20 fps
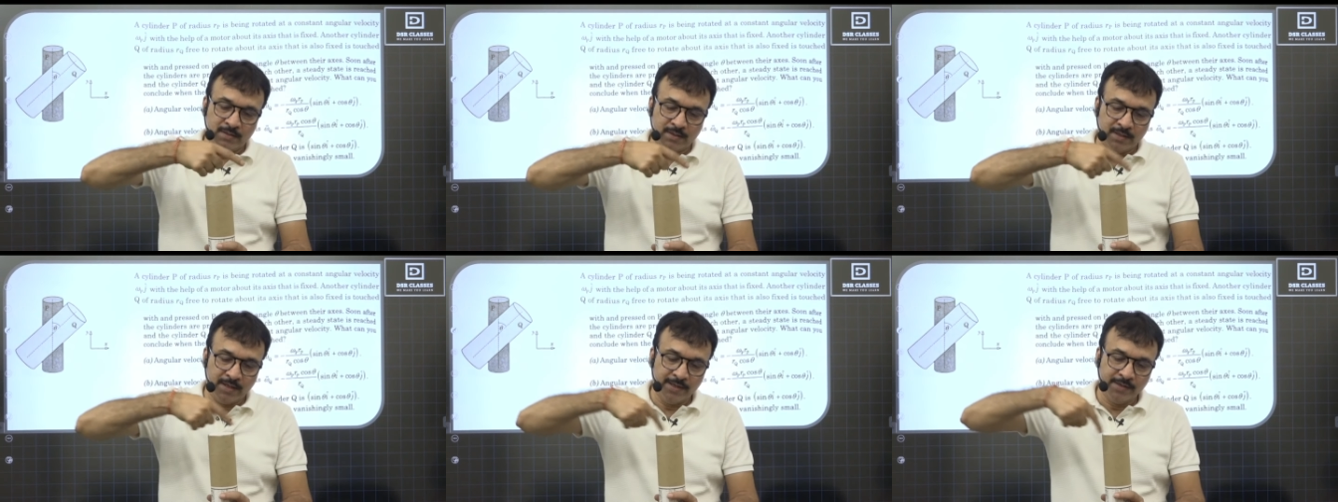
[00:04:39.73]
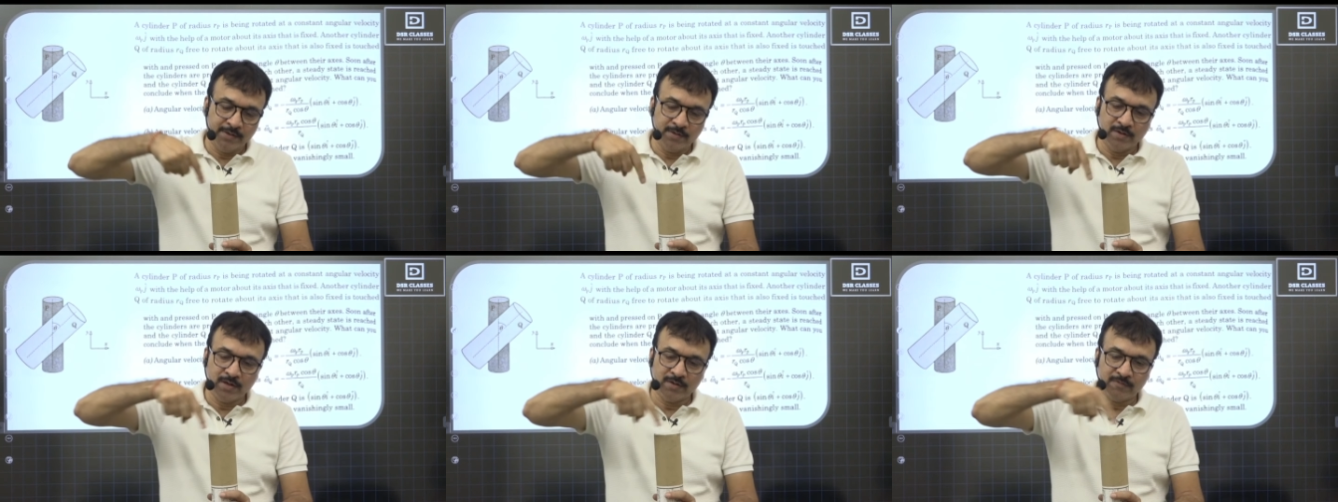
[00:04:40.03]

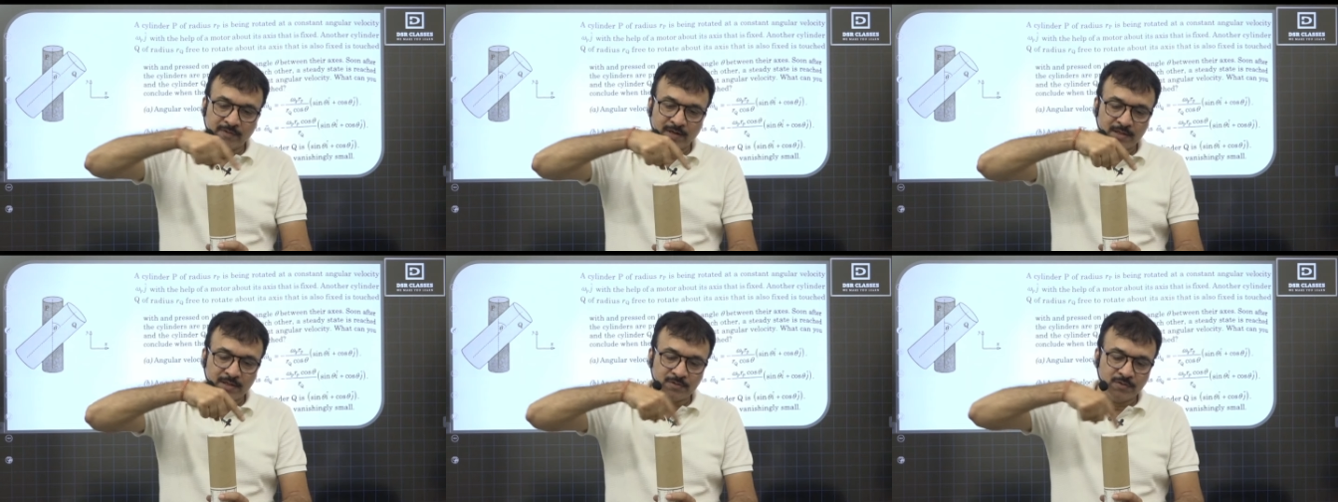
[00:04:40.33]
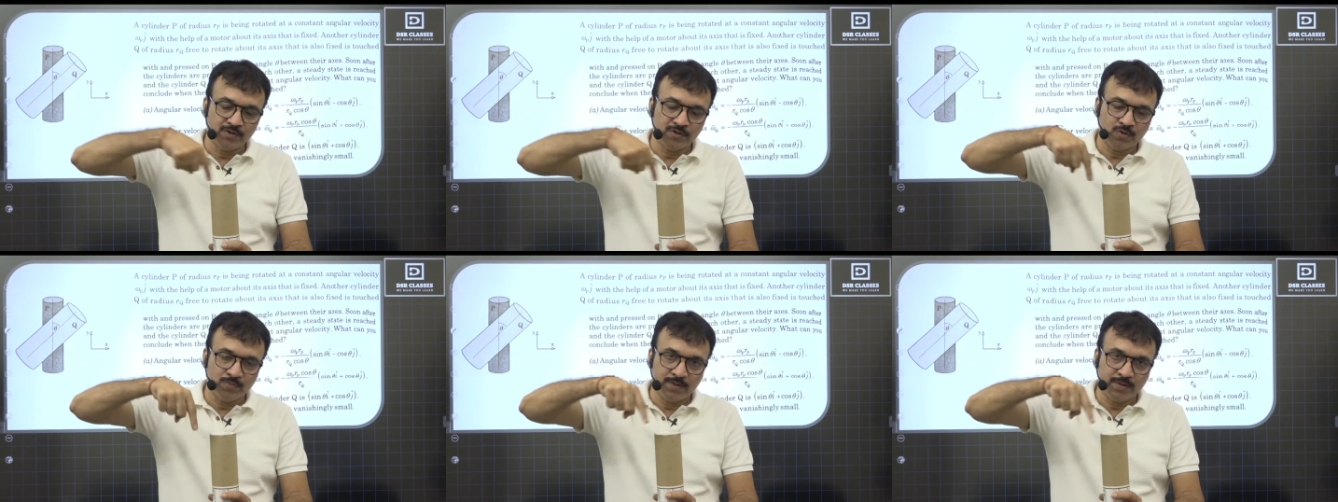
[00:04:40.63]
एंगुलर
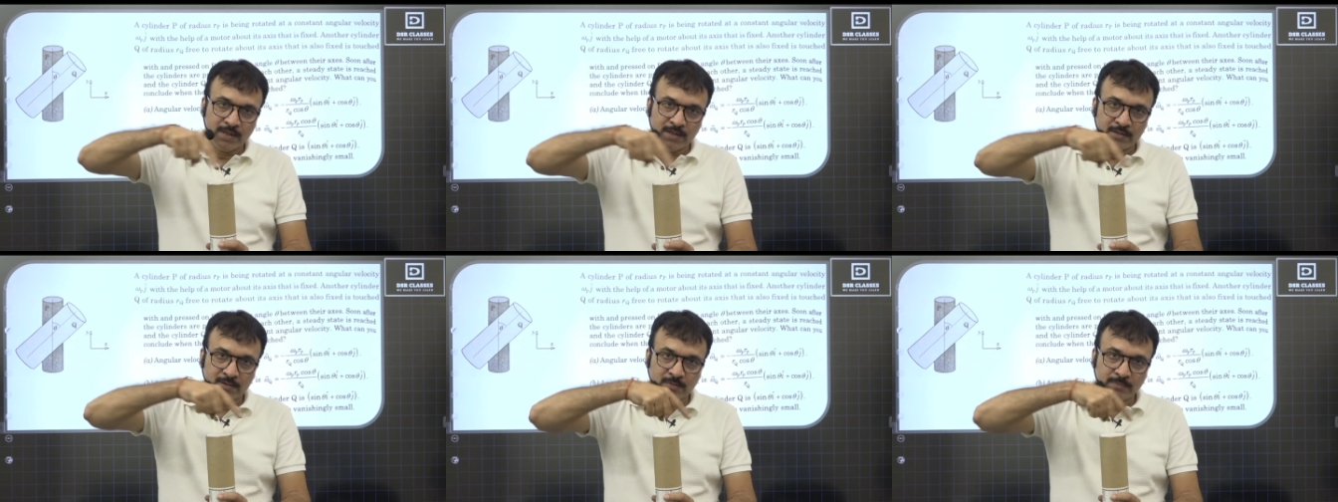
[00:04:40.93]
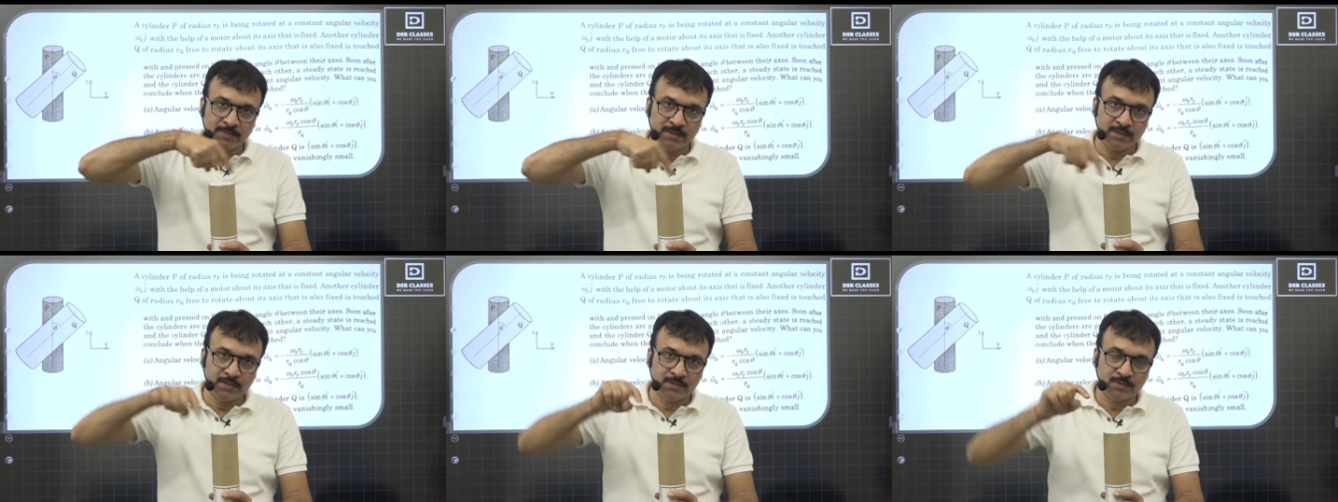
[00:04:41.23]
वेलोसिटी ओमेगा से
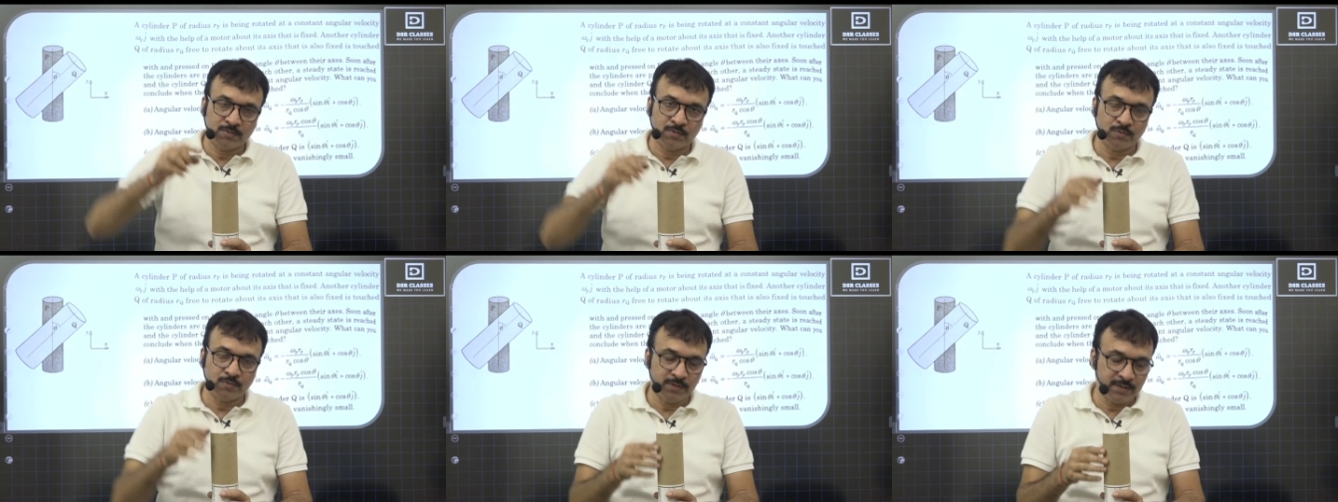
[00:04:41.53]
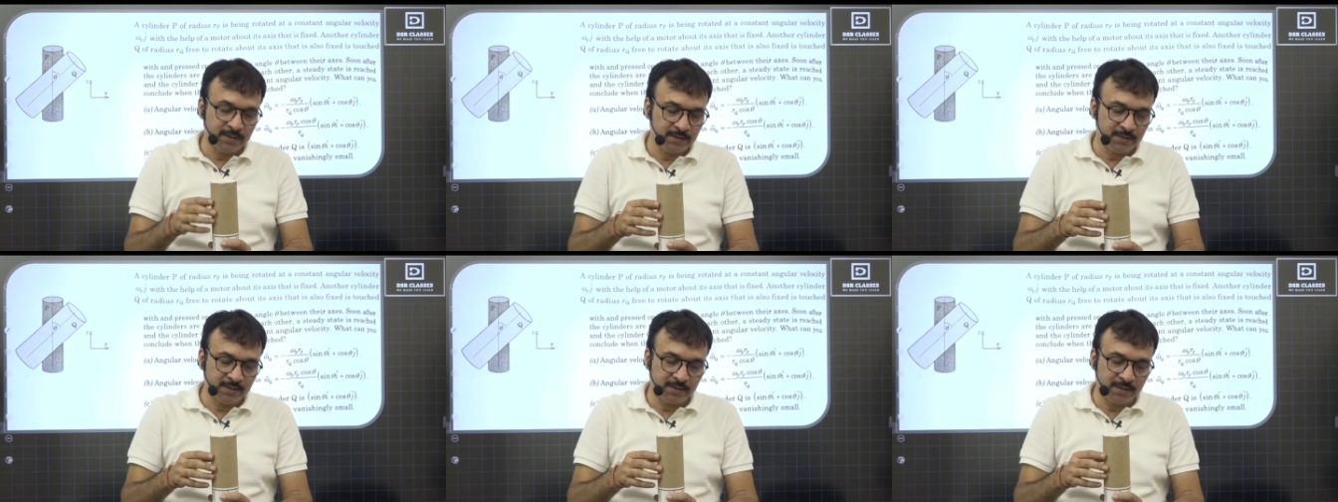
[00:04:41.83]
मैंने इसको
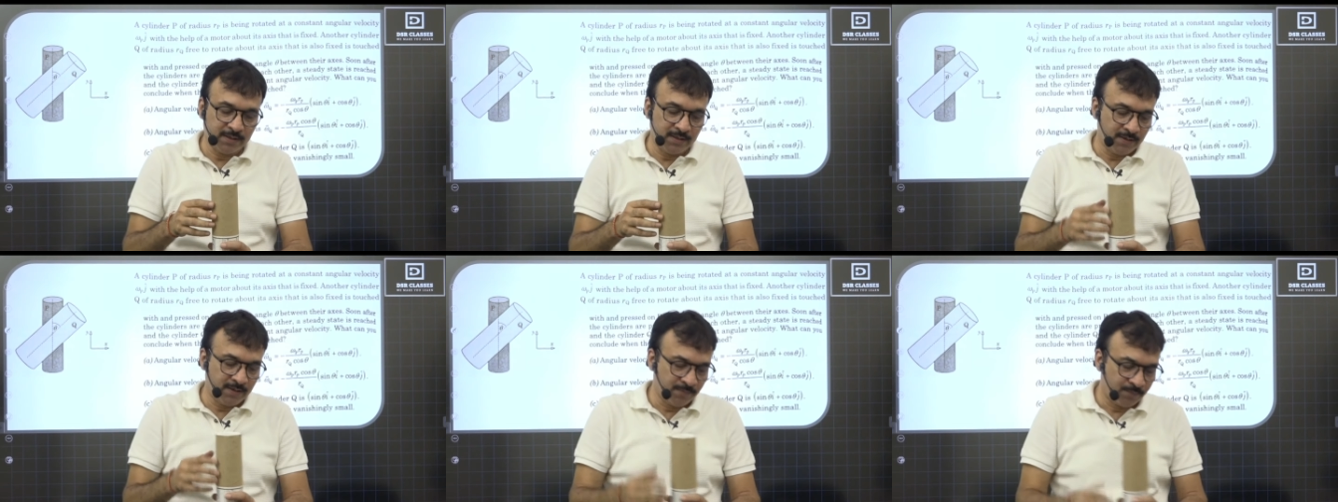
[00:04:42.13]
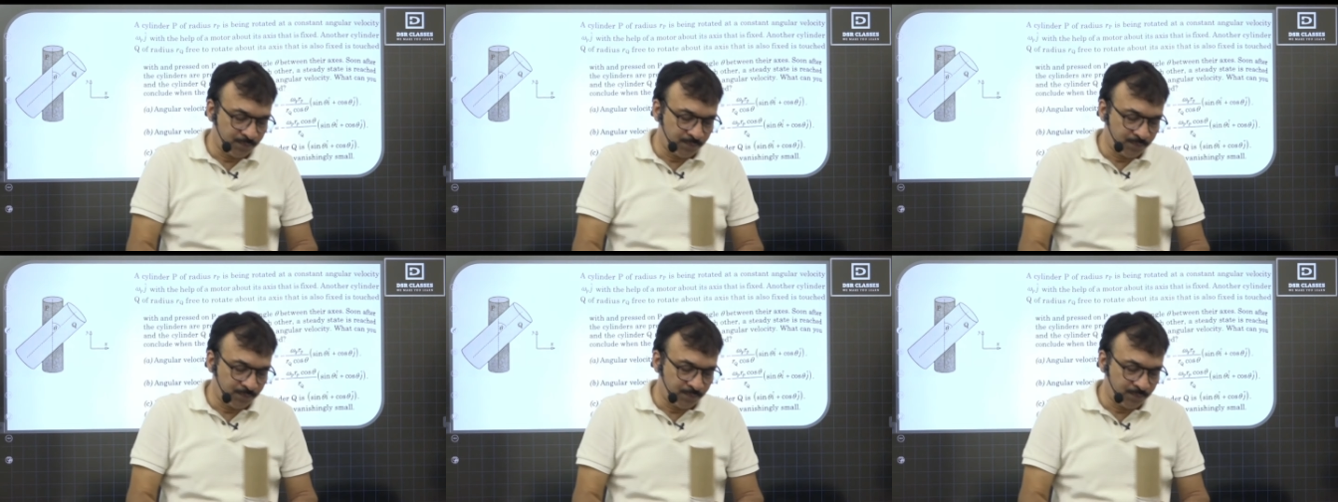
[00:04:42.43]
रोटेट कराया